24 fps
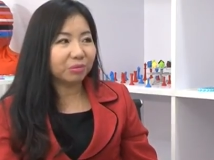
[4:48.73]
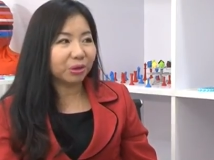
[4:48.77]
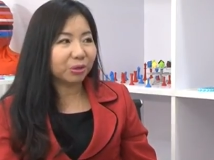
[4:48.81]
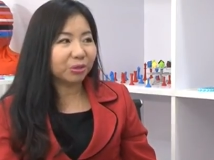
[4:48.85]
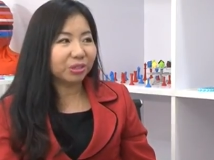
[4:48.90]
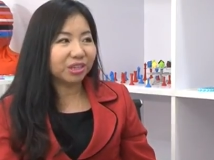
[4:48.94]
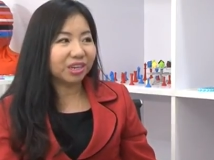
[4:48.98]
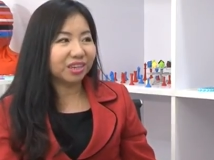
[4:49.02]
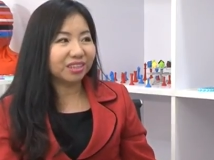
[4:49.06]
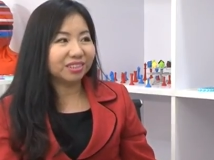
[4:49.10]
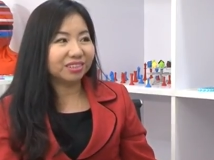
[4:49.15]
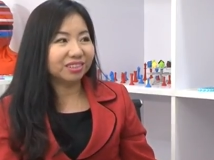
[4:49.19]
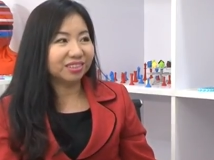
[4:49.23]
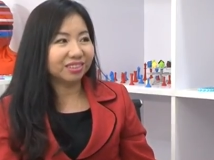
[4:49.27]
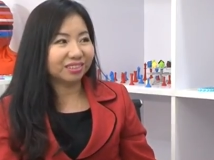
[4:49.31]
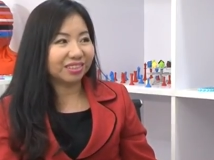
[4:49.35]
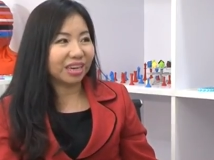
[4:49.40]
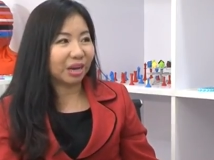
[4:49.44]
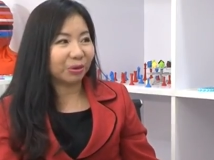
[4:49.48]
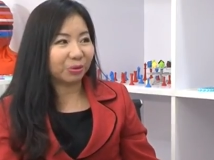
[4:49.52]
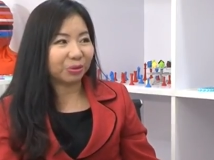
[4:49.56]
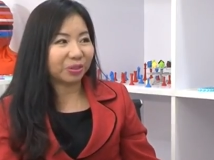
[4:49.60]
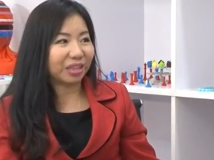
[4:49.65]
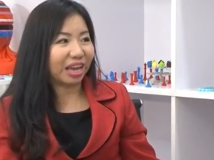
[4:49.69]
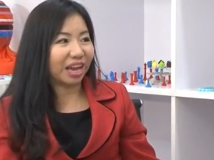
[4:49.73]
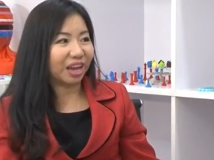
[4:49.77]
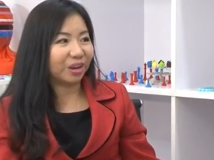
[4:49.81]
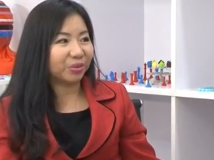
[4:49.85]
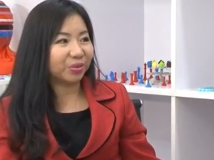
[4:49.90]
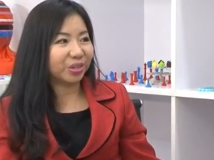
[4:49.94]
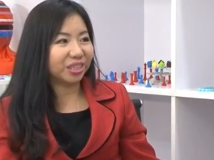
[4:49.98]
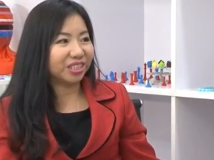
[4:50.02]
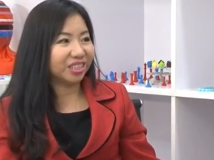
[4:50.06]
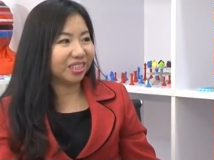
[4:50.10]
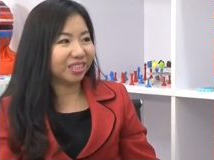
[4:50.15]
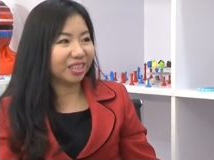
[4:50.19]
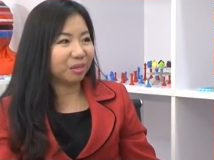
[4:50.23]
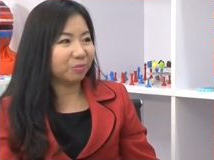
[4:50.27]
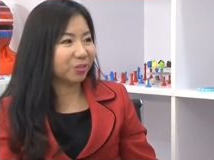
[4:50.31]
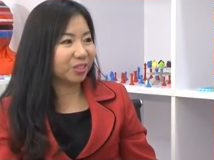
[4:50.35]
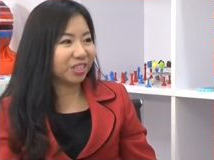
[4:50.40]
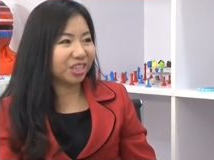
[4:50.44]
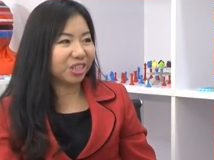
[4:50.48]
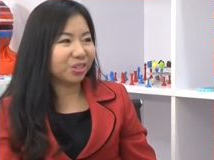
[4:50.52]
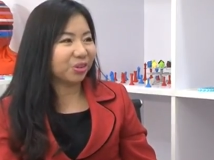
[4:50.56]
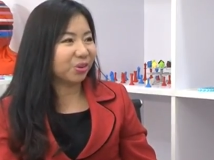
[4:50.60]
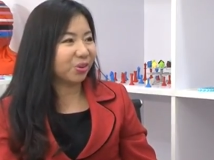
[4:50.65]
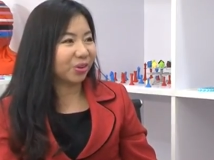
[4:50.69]
bao giờ được đào tạo để trở thành một
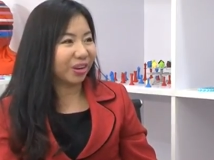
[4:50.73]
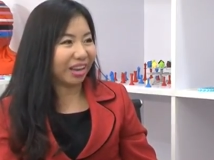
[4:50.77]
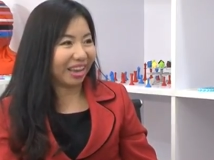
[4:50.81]
CEO